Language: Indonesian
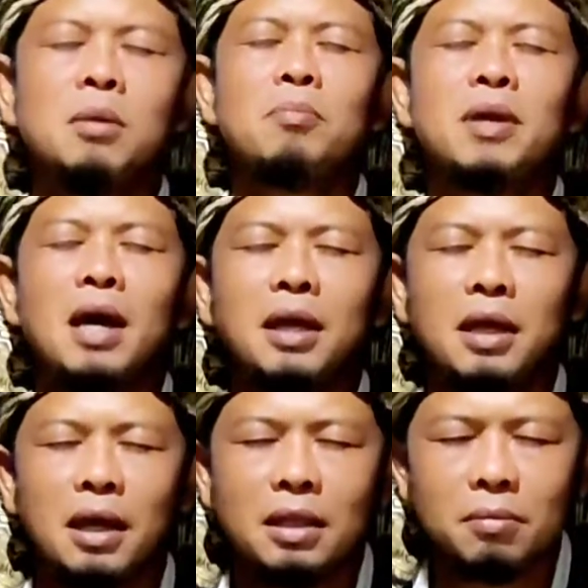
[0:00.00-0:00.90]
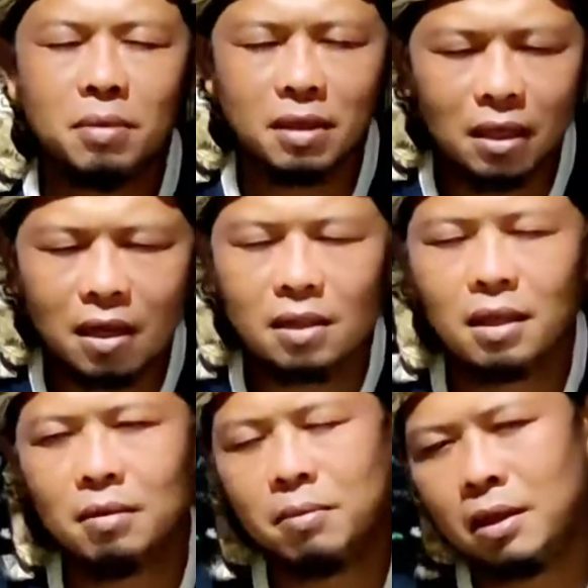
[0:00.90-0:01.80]
biayanya besar
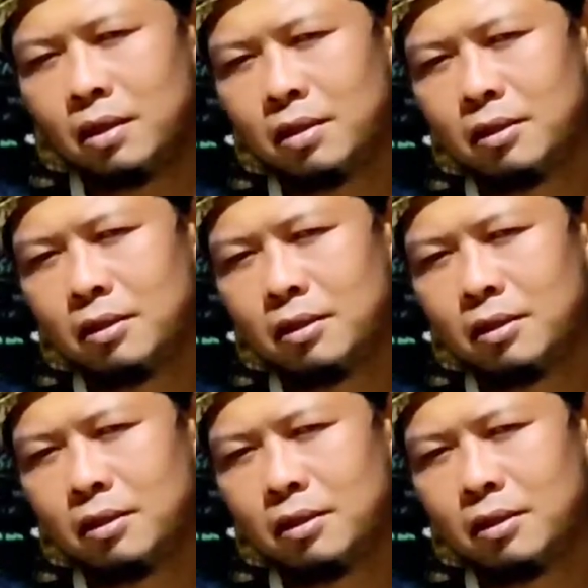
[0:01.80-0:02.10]
sahabat